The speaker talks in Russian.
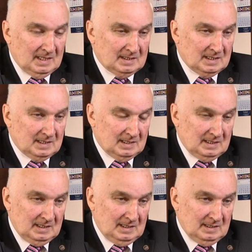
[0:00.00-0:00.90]
Это
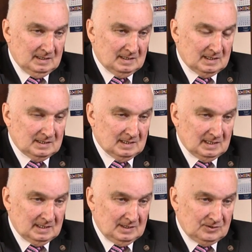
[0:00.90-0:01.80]
и
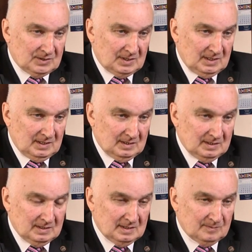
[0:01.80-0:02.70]
кардиологический
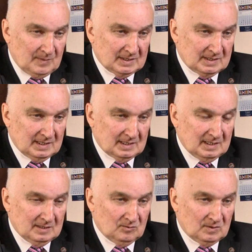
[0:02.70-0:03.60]
диспансер,
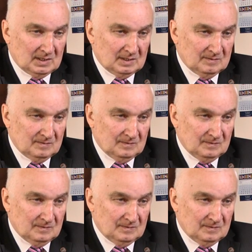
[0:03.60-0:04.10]
который